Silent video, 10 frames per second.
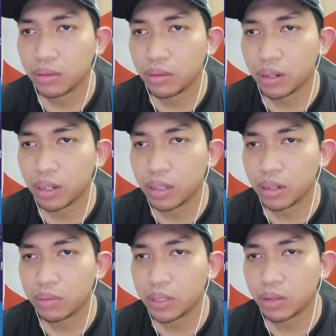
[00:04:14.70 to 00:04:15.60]
gue
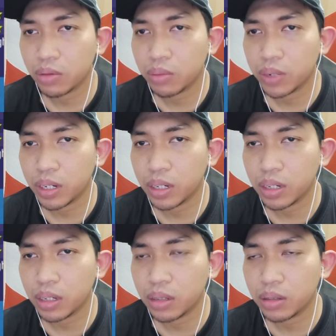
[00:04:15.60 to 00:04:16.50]
rasa bisa gue
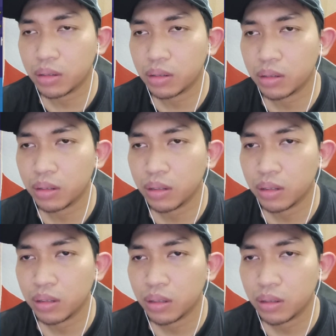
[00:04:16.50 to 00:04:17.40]
mainin
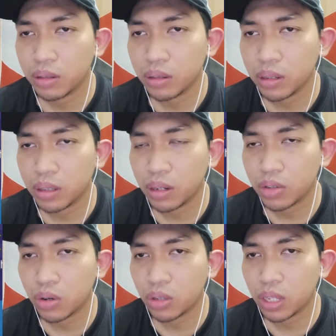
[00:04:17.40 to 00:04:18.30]
kita harus
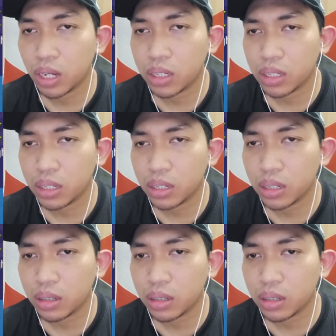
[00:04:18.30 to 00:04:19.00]
rotasi ya